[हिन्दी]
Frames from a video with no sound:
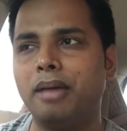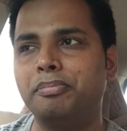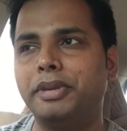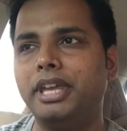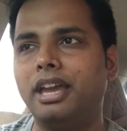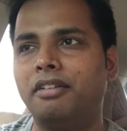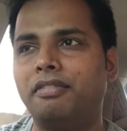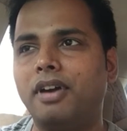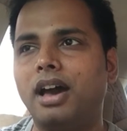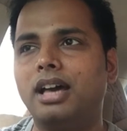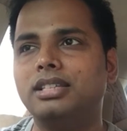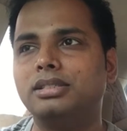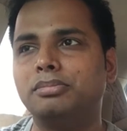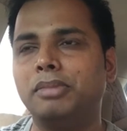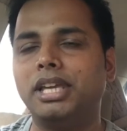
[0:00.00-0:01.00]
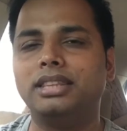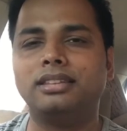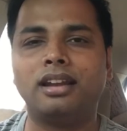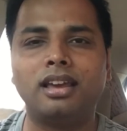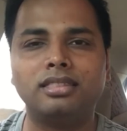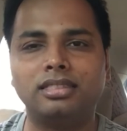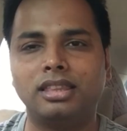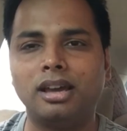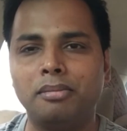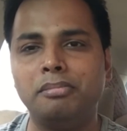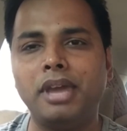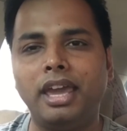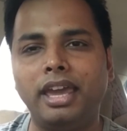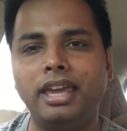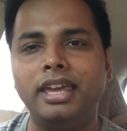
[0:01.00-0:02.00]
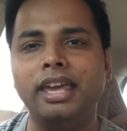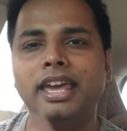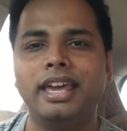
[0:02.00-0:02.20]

आपकी आवाज़ में इतना दम है